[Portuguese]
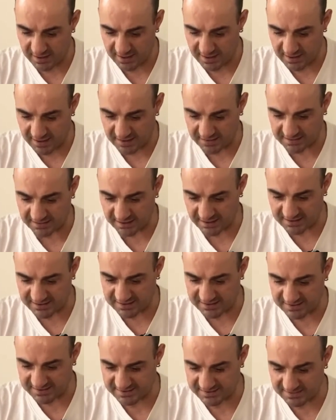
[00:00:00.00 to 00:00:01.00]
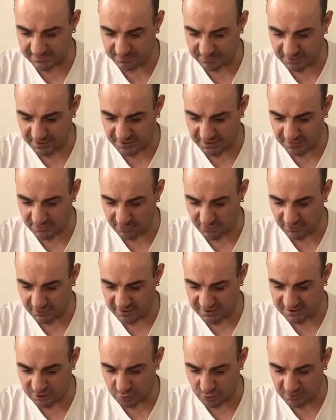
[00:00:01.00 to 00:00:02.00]
a taxa de desemprego
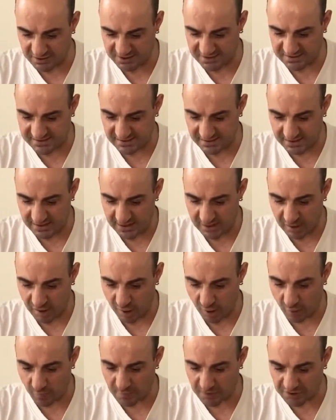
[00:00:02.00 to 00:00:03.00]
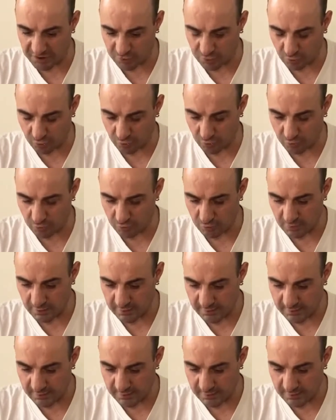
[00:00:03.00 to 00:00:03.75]
na Suíça aumentou